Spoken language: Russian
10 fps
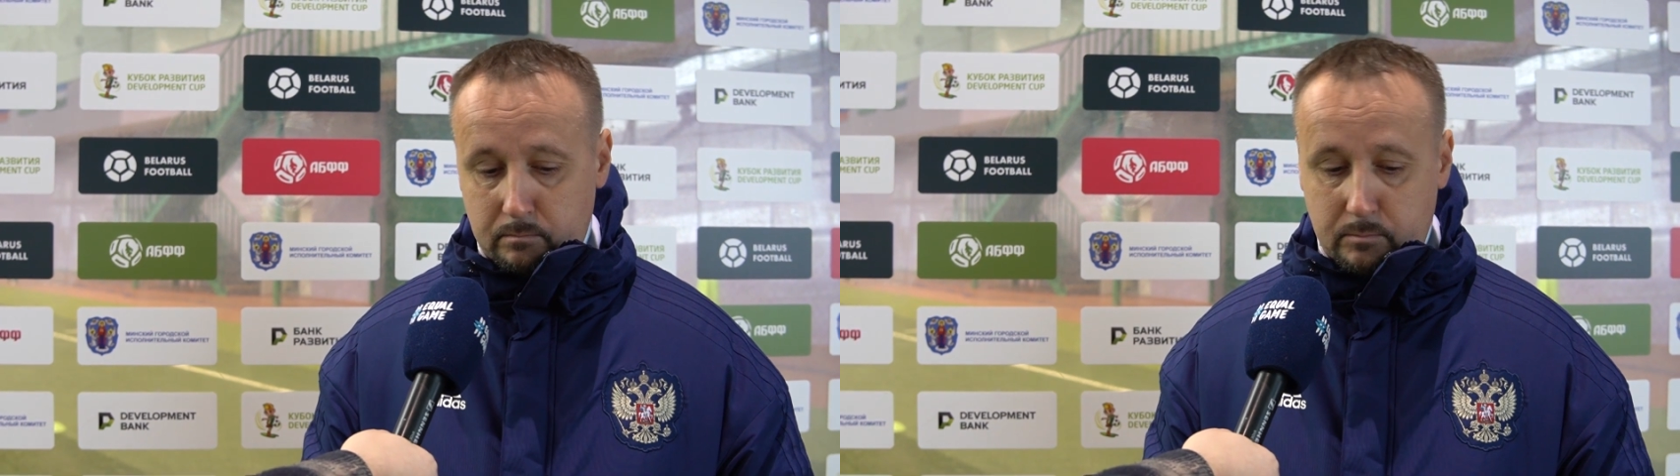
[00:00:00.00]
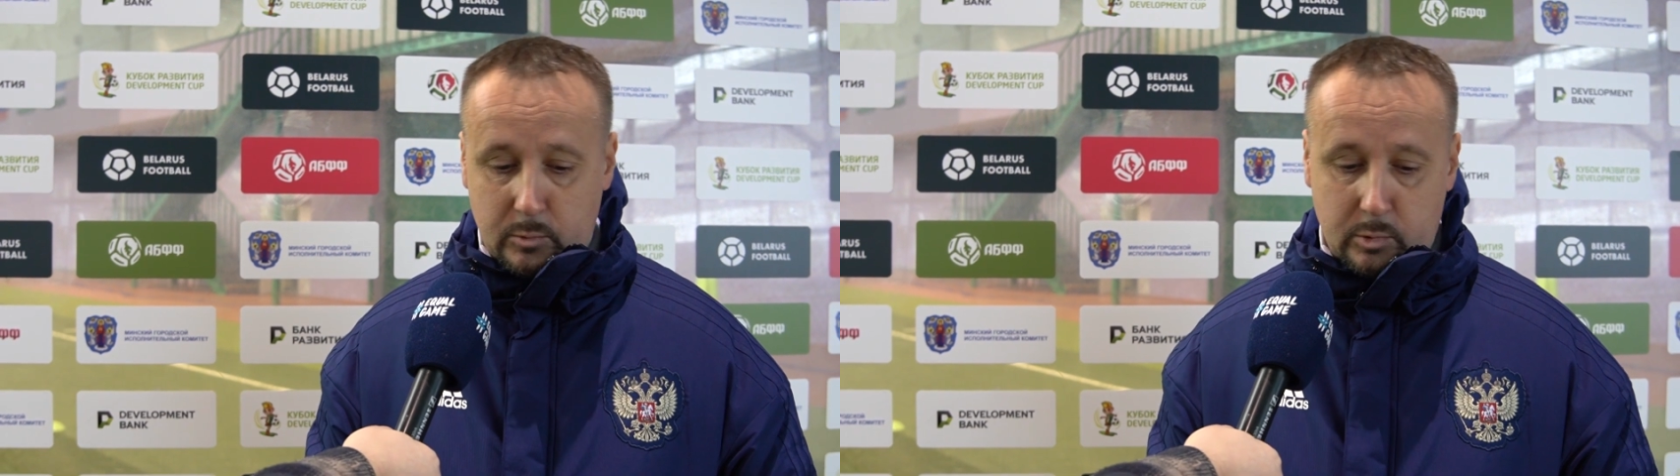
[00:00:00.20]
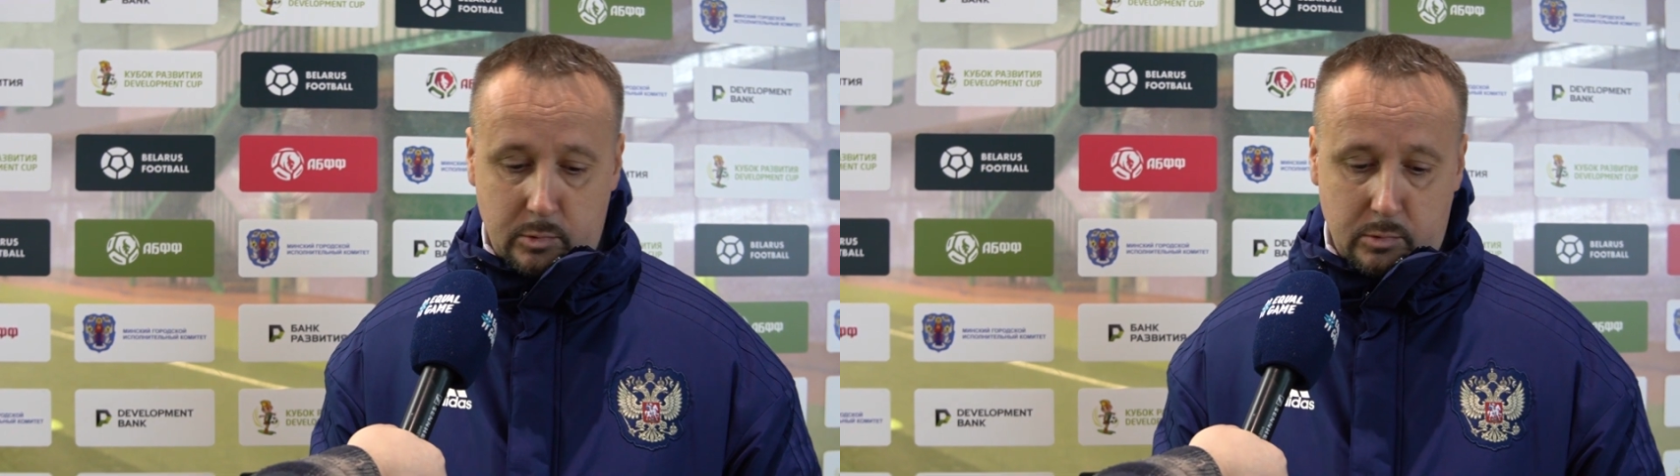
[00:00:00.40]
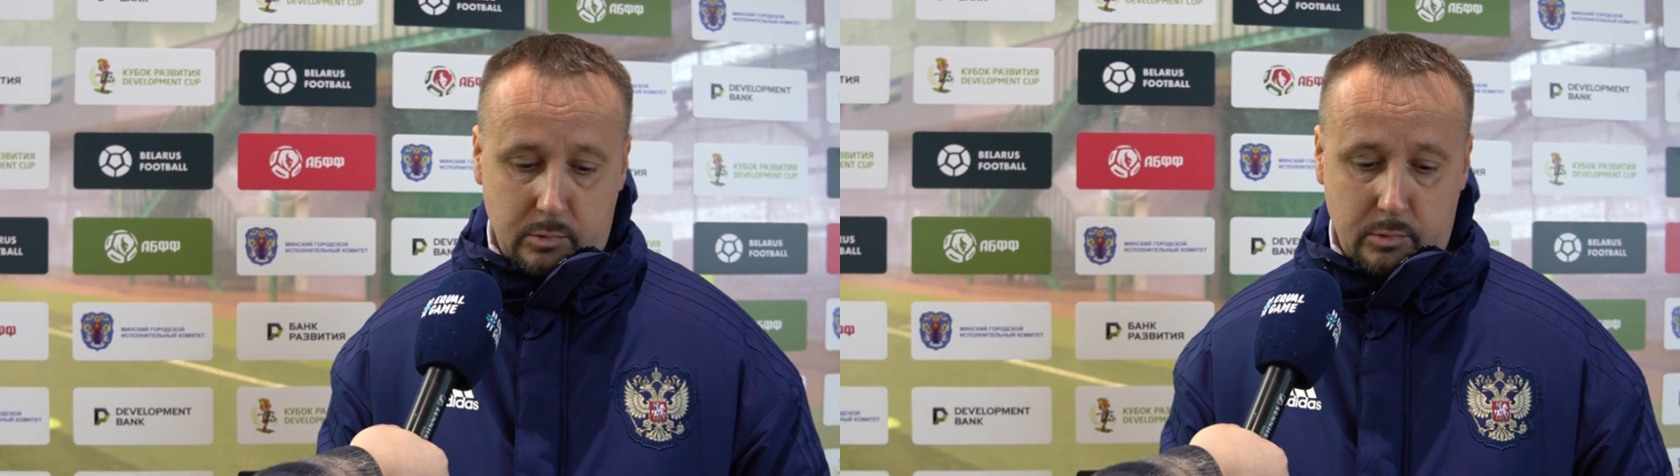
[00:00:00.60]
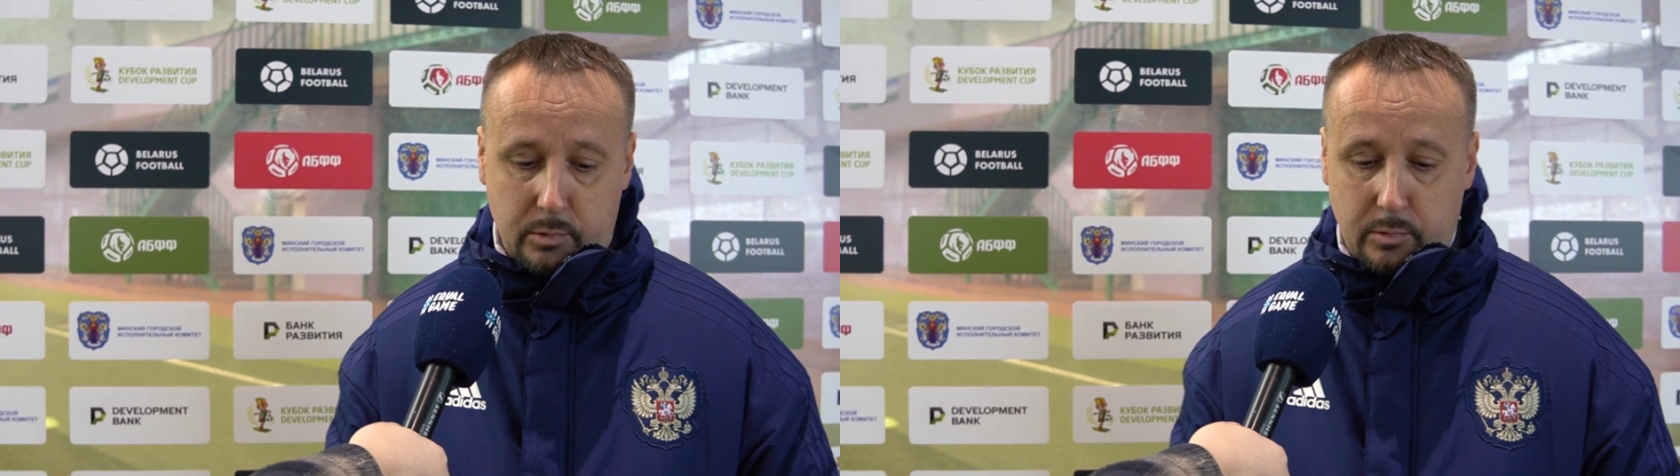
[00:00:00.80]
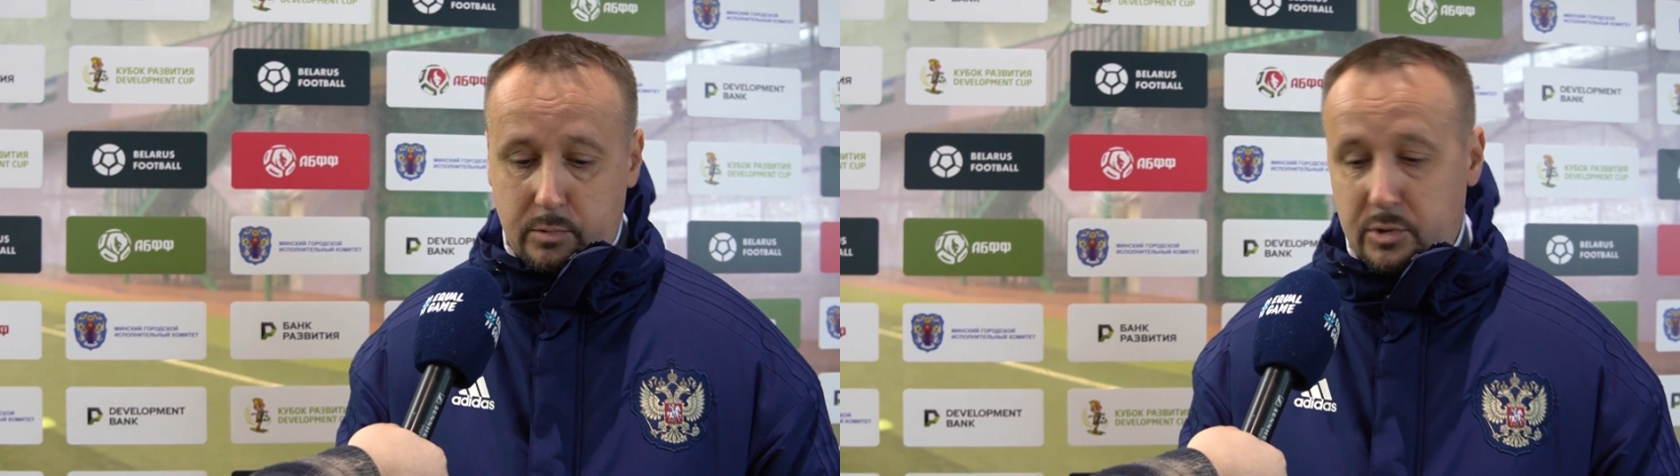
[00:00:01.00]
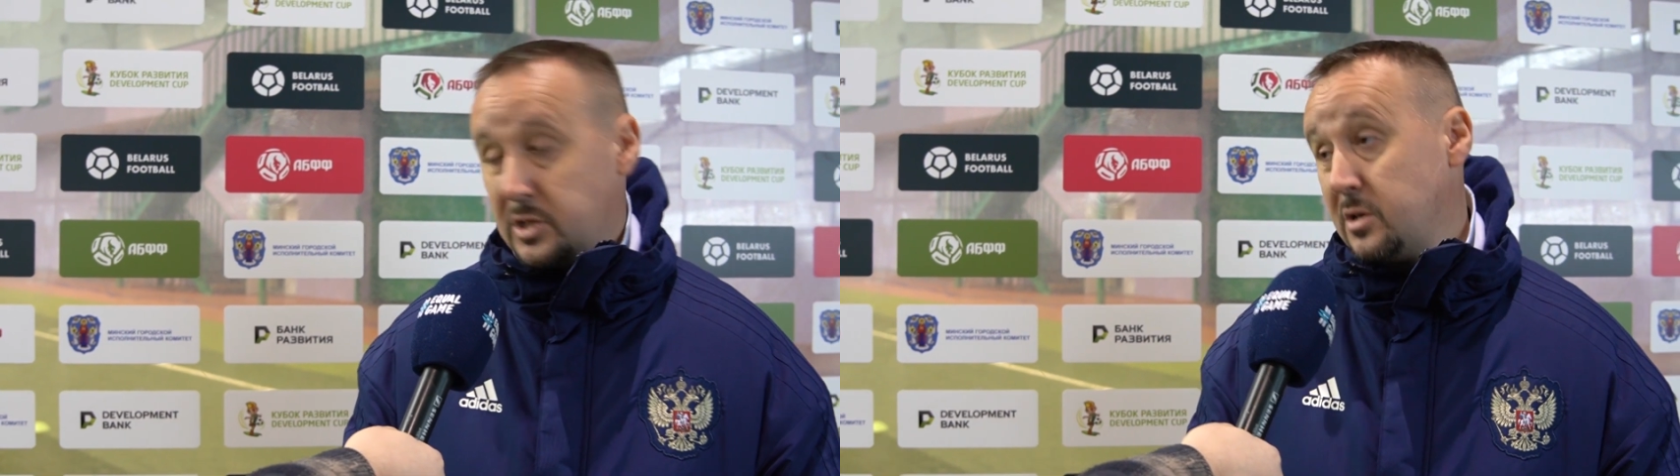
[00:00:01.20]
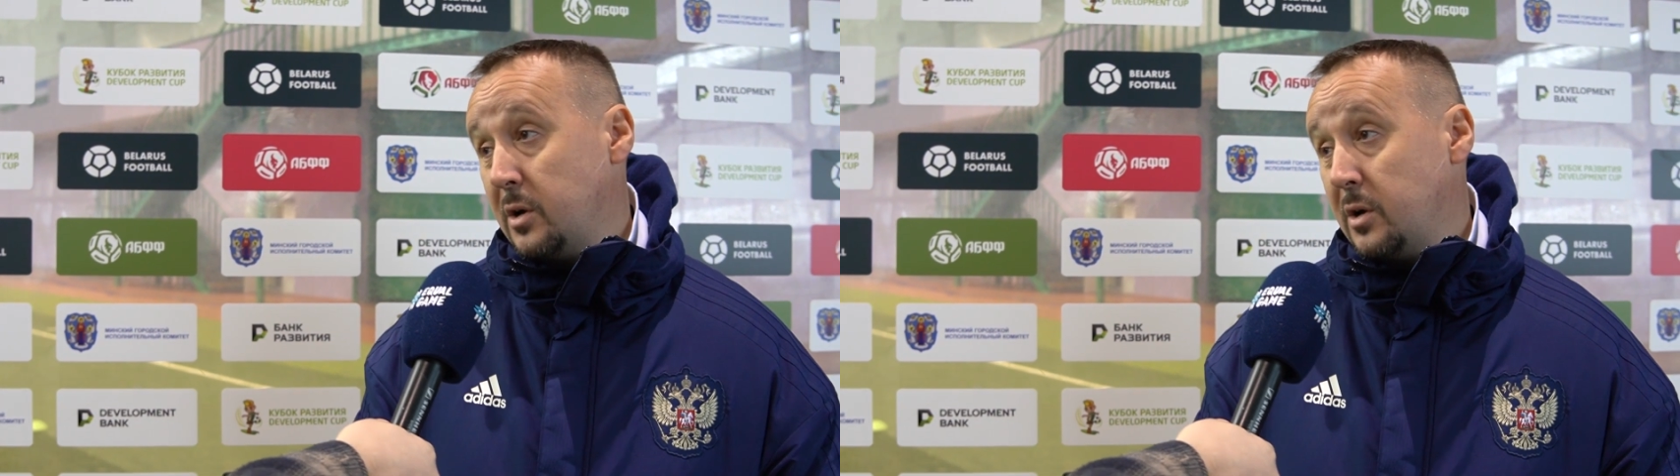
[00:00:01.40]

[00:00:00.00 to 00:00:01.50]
Ну, честно